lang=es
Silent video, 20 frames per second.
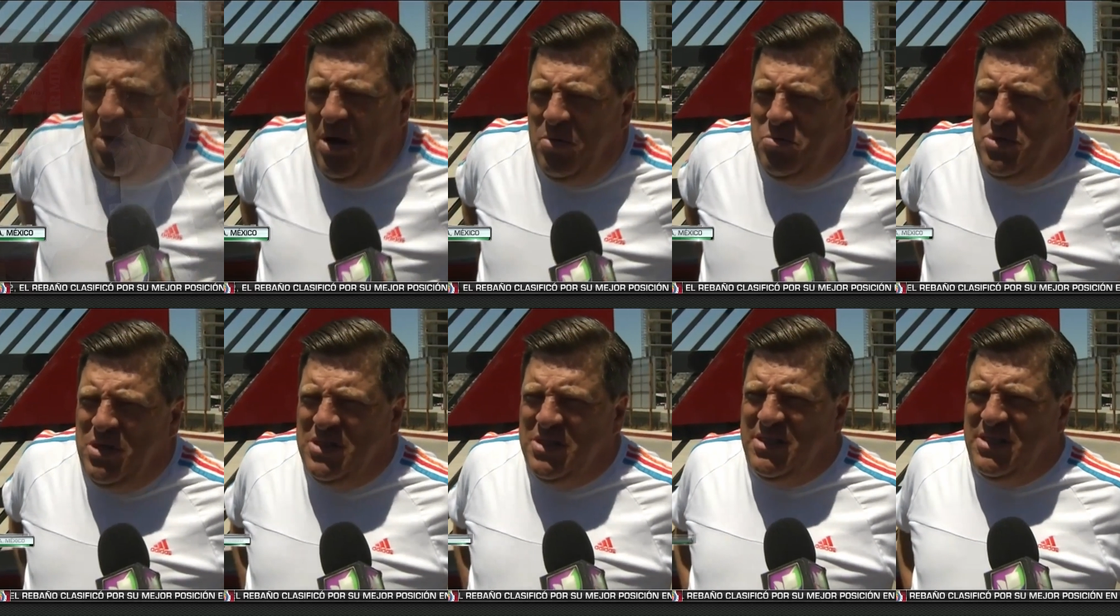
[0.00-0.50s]

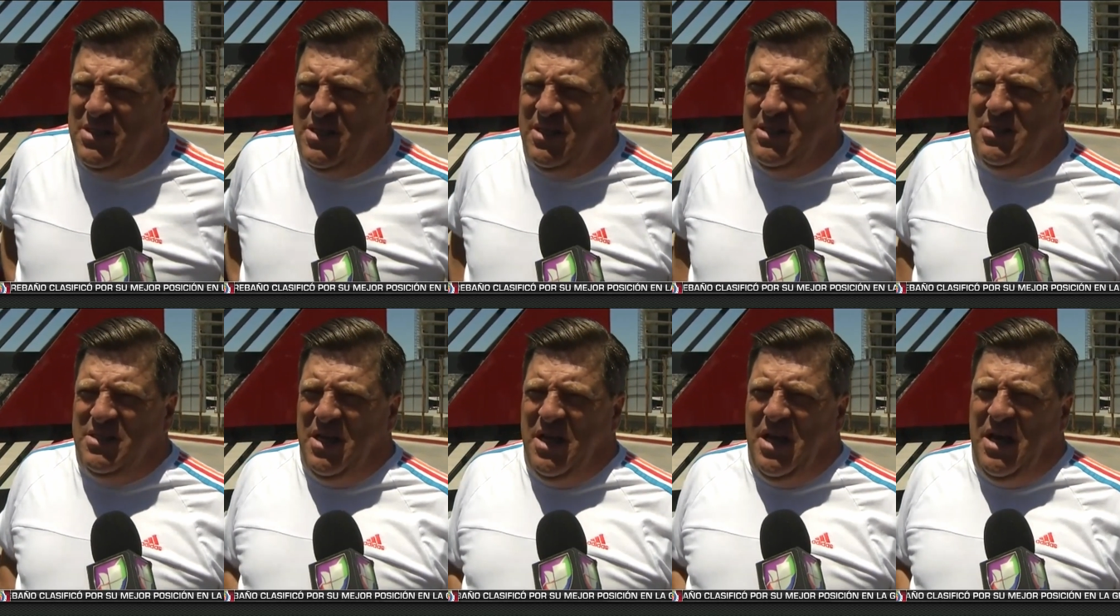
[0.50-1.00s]
Bueno, pues es
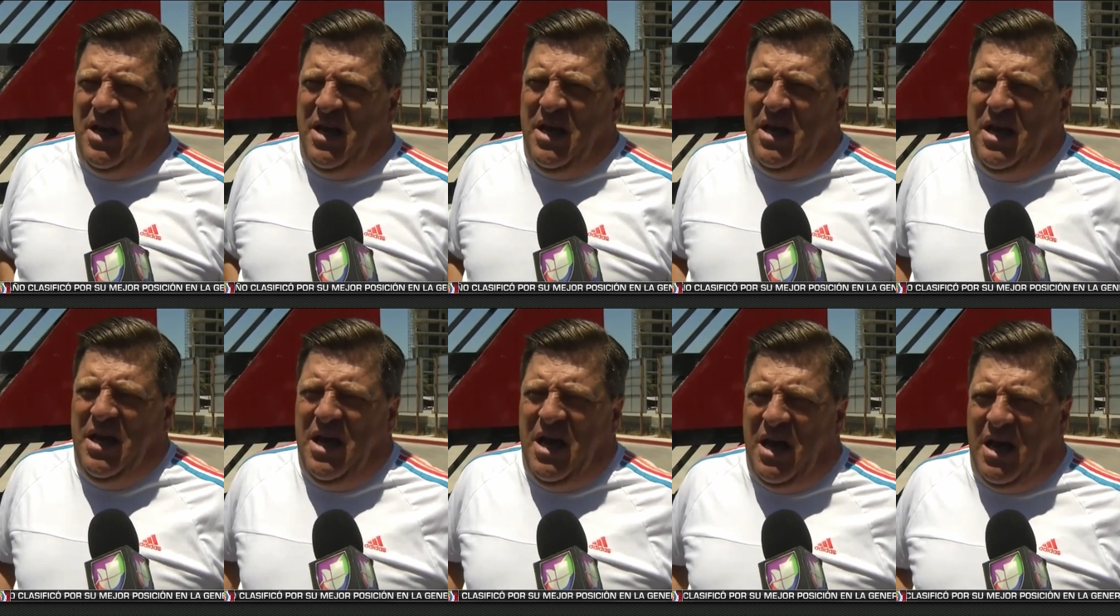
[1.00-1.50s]

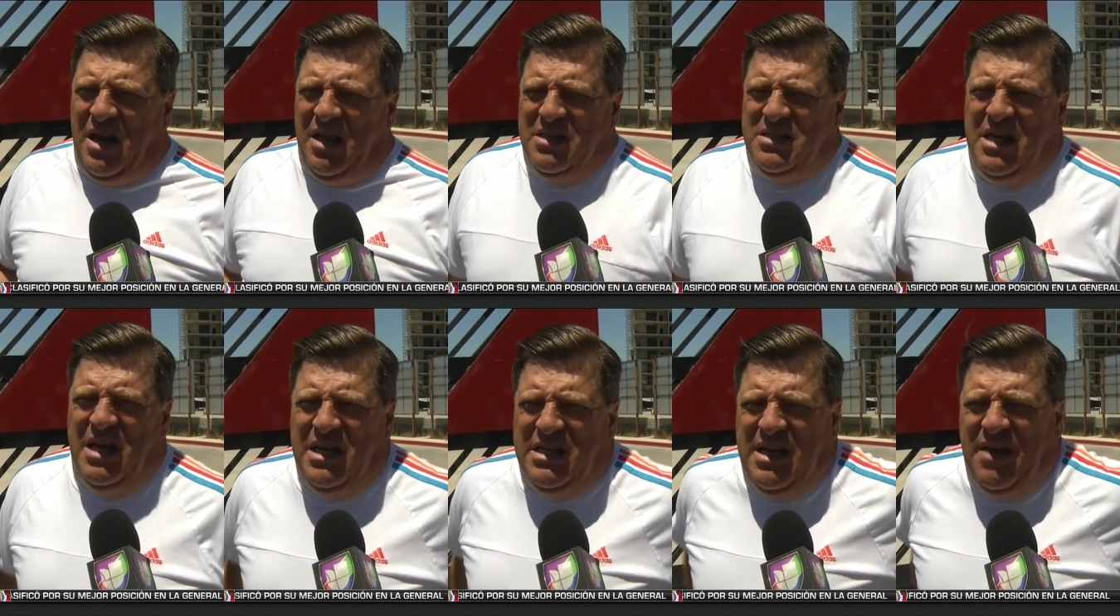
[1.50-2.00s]
este,
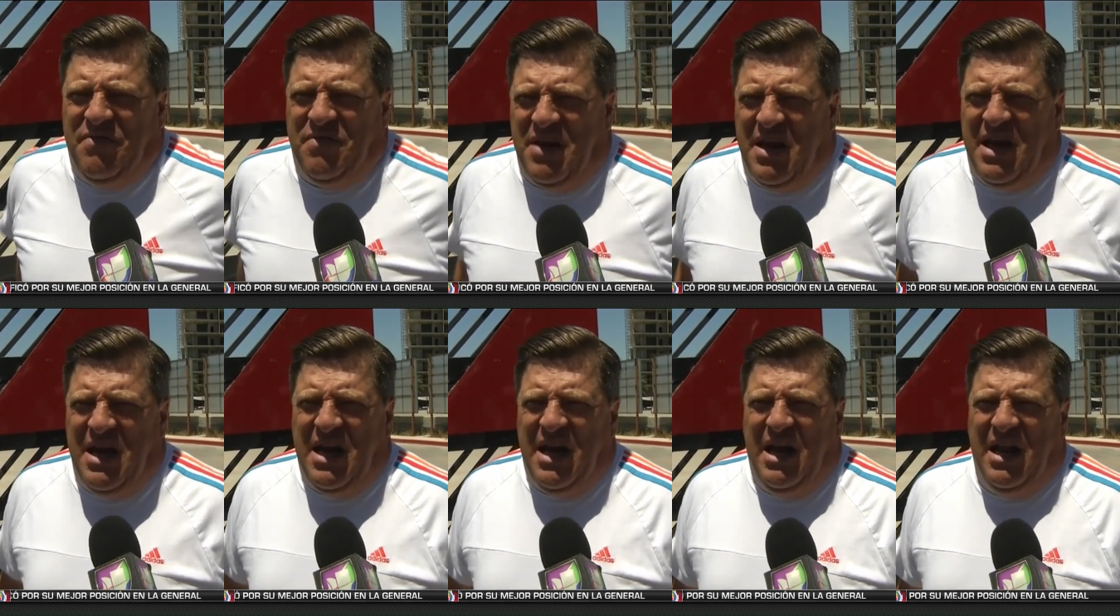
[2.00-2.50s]
agradecerles la
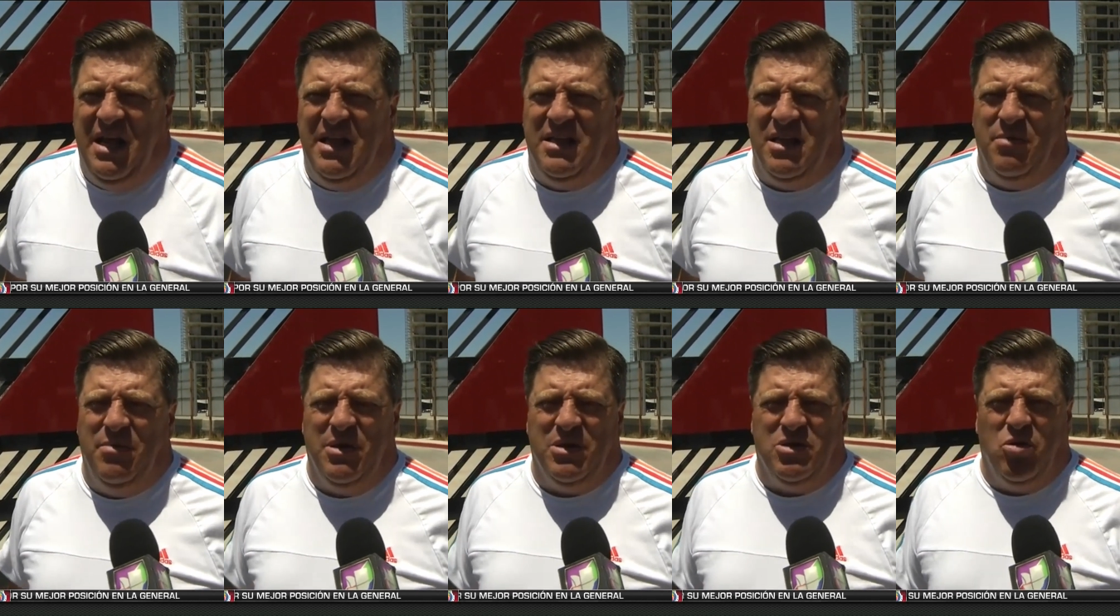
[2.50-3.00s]
entrega, la
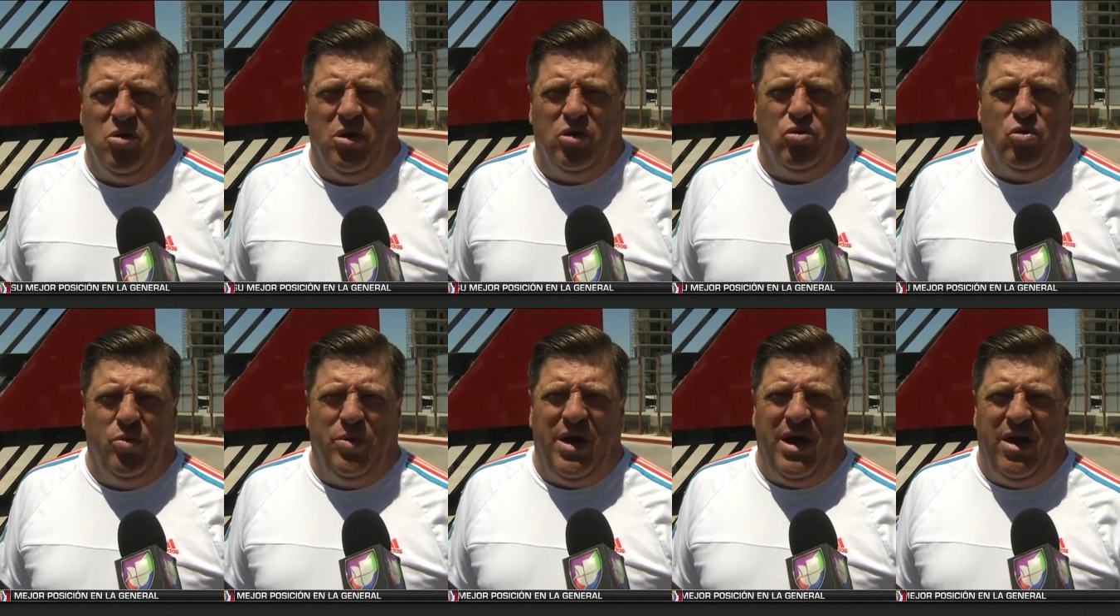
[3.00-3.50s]
determinación
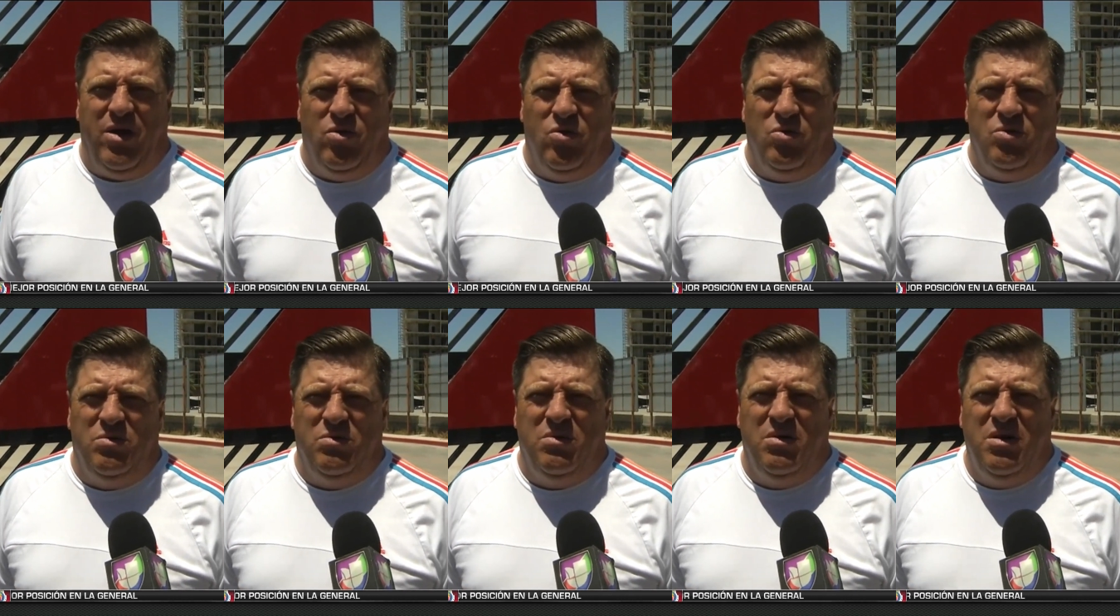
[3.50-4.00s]
que
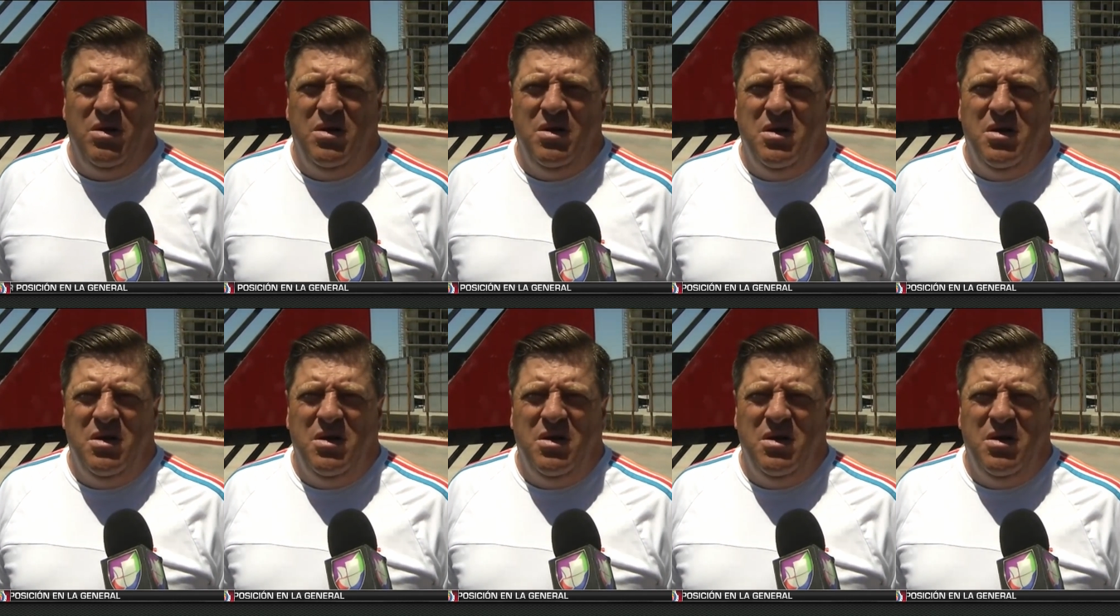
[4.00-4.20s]
tuvieron,